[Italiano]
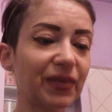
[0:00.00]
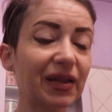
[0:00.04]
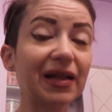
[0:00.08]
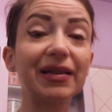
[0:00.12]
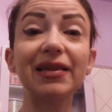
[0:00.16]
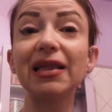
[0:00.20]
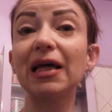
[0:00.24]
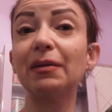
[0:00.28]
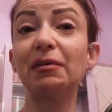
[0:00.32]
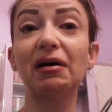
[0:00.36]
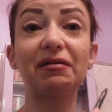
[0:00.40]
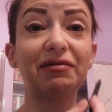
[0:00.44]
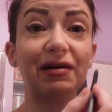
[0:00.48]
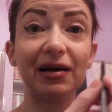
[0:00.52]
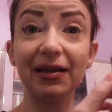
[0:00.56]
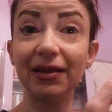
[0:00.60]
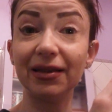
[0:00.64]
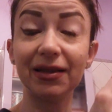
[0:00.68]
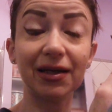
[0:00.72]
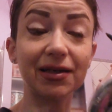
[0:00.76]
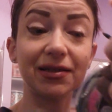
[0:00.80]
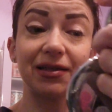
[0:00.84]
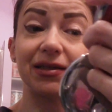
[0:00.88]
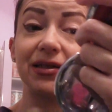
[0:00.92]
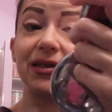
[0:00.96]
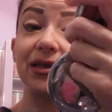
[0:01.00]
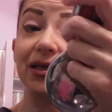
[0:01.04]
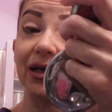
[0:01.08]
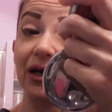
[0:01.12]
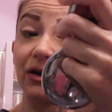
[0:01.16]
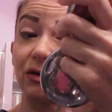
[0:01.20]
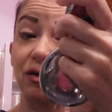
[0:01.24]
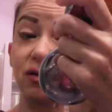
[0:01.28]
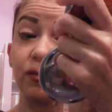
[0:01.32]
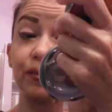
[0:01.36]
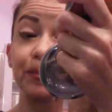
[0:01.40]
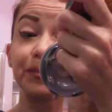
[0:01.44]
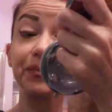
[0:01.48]
il tema fantasia,
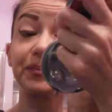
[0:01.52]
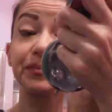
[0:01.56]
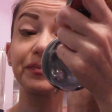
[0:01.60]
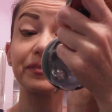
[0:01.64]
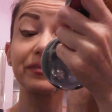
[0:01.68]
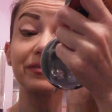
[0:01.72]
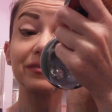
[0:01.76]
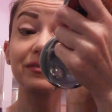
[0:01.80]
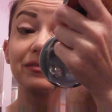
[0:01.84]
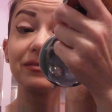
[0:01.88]
no?